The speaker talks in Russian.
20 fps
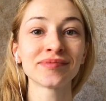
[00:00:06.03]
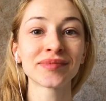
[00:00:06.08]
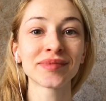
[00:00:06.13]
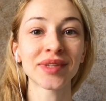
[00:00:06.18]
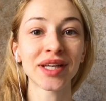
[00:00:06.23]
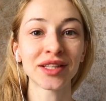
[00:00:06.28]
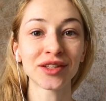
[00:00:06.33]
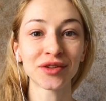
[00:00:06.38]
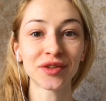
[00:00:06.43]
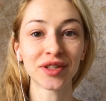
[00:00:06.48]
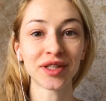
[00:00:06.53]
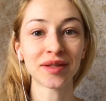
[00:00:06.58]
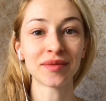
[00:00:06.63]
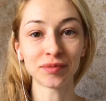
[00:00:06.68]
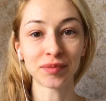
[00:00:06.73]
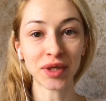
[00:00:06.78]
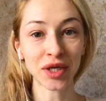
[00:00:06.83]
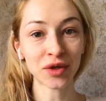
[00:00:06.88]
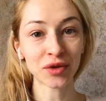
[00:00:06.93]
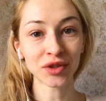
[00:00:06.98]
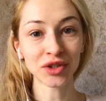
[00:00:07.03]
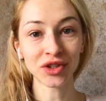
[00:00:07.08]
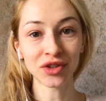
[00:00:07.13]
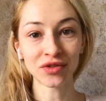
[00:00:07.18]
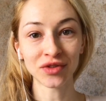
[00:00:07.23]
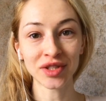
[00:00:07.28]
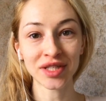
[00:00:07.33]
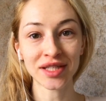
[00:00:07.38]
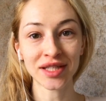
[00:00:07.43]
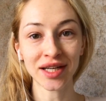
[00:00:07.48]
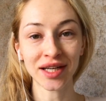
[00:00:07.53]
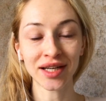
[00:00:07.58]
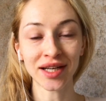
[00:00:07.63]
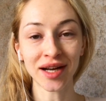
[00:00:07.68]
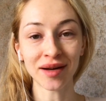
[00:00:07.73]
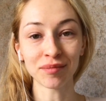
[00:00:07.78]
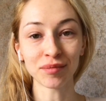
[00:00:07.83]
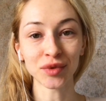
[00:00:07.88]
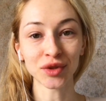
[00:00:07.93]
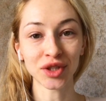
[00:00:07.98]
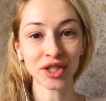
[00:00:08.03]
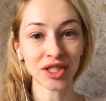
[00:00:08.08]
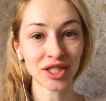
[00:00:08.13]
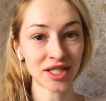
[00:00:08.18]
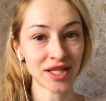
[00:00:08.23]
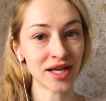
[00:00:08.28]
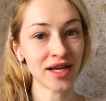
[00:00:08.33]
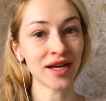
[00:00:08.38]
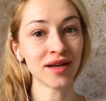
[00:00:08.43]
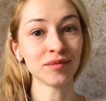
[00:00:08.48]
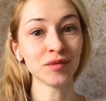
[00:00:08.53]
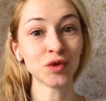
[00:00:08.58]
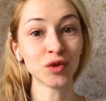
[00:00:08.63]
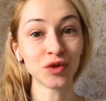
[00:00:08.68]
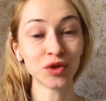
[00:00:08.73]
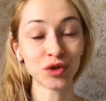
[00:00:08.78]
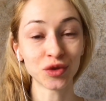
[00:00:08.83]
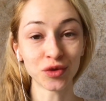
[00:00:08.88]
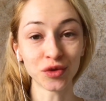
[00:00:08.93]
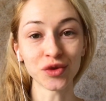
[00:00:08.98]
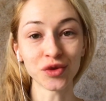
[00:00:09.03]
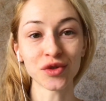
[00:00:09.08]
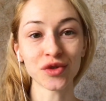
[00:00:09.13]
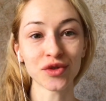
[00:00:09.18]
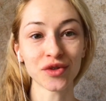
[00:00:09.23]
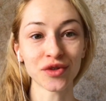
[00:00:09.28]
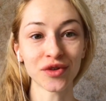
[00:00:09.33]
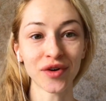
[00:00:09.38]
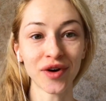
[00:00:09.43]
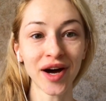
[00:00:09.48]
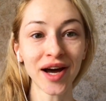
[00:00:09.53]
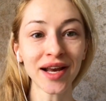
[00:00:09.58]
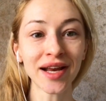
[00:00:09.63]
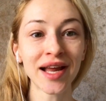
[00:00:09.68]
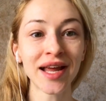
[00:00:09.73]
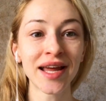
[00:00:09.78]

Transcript: который проходит в Инстаграм под хэштегом «Тюнингуюсь с Гуар».